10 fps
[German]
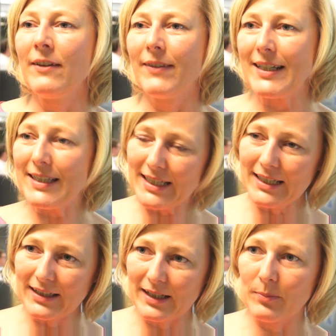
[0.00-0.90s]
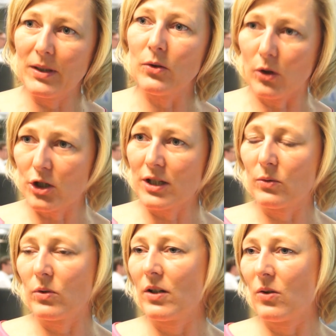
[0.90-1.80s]
wenn die ähm, in
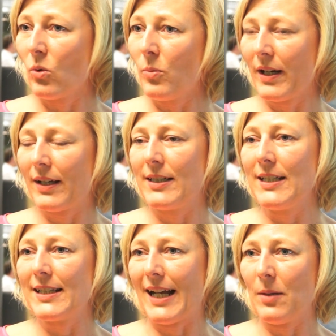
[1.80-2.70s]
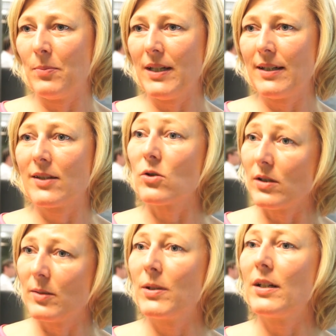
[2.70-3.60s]
Deutschland oder in Europa ihre Dienste anbieten, dann
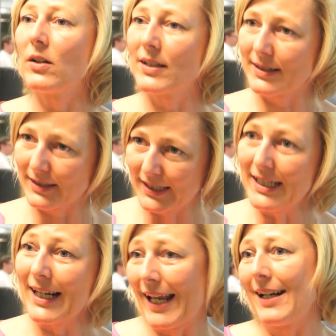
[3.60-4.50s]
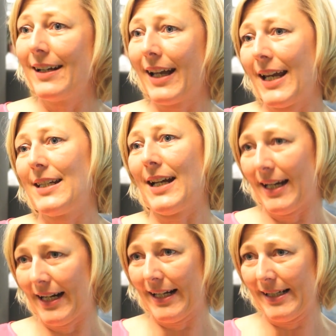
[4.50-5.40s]
sollen sie bitte auch das hier geltende Recht
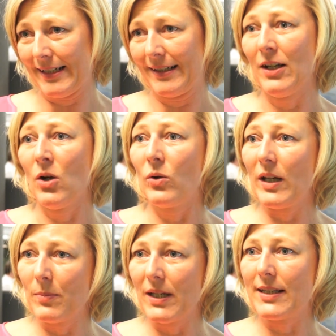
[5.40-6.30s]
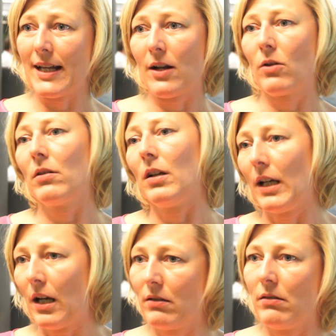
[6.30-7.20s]
einhalten und eben nicht sagen können,
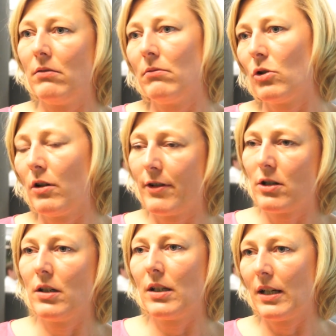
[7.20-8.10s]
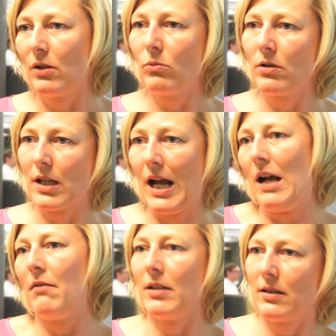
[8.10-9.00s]
naja, die Server stehen ja in den
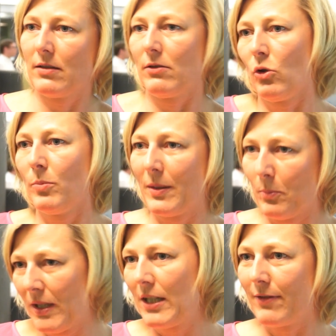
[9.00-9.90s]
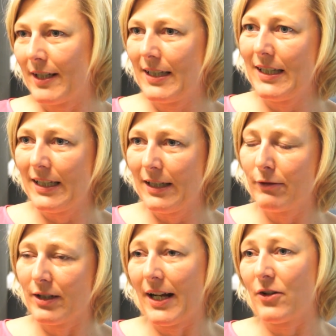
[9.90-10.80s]
USA, was kümmert mich, was ihr hier hier
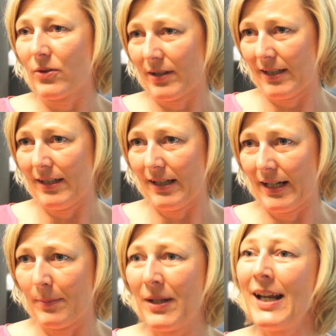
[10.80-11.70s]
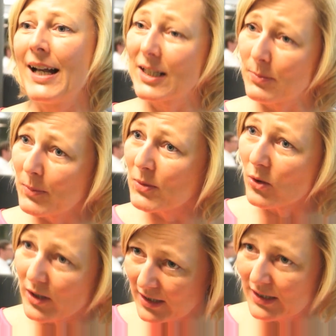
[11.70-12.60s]
für Datenschutzrichtlinien habt. Also dass man mit
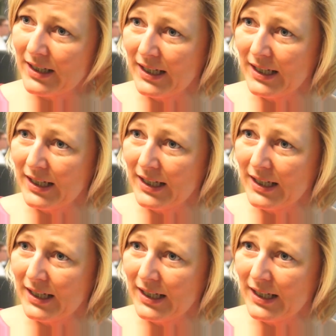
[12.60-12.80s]
solchen